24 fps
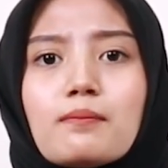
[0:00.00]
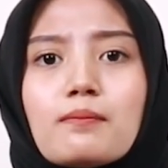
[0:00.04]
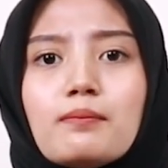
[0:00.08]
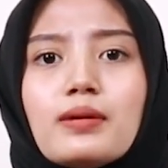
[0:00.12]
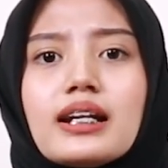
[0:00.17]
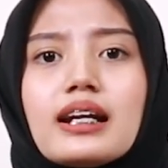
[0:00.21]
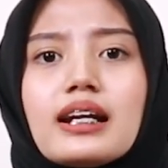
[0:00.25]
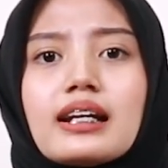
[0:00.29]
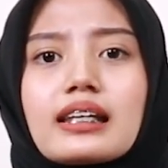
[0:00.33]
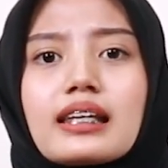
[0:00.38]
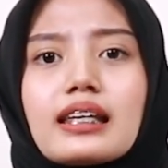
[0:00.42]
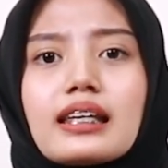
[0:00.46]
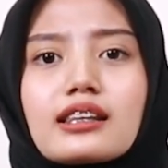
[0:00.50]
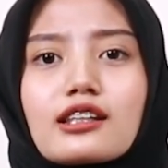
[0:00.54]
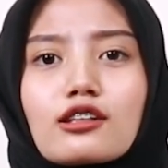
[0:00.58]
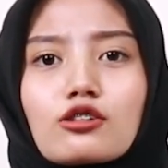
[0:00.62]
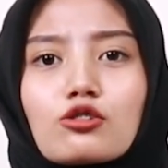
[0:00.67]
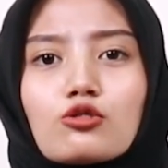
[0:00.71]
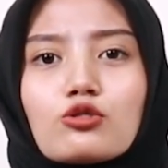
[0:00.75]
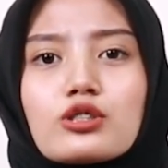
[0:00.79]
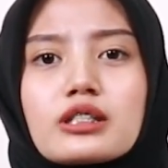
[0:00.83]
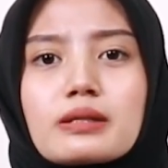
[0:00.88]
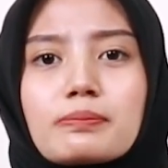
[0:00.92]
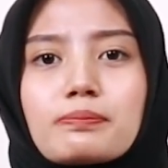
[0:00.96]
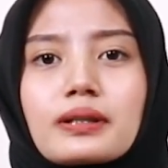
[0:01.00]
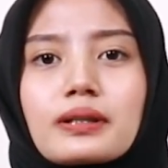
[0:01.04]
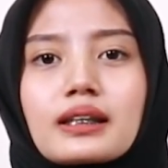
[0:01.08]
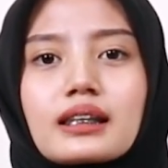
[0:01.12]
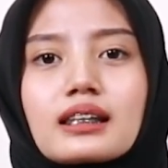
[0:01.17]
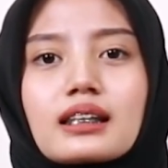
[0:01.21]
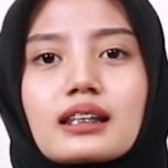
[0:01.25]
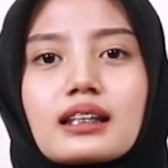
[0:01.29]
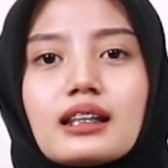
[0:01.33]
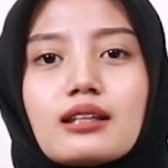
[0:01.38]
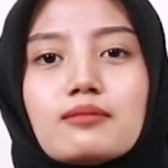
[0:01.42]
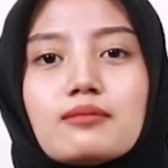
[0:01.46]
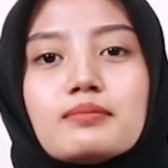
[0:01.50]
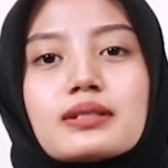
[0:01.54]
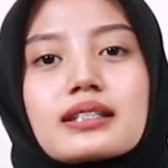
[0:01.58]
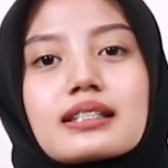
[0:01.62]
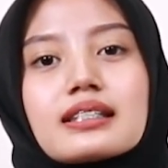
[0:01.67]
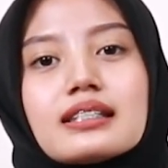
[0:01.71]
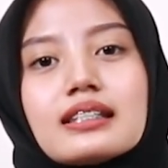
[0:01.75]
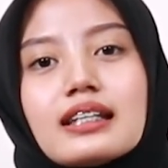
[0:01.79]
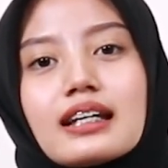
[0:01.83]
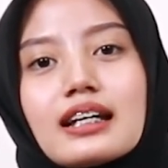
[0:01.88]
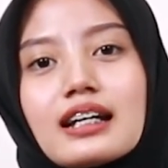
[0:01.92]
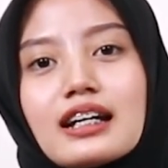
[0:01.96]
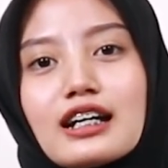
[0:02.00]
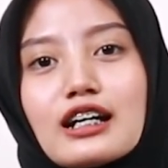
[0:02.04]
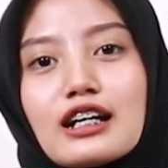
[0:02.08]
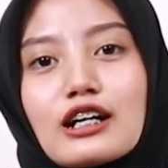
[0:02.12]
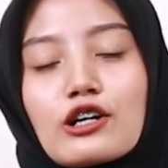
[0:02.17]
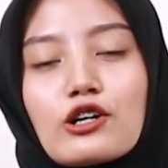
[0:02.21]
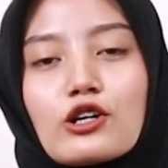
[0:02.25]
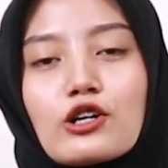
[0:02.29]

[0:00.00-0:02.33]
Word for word: badan kita tuh cepet lemesnya.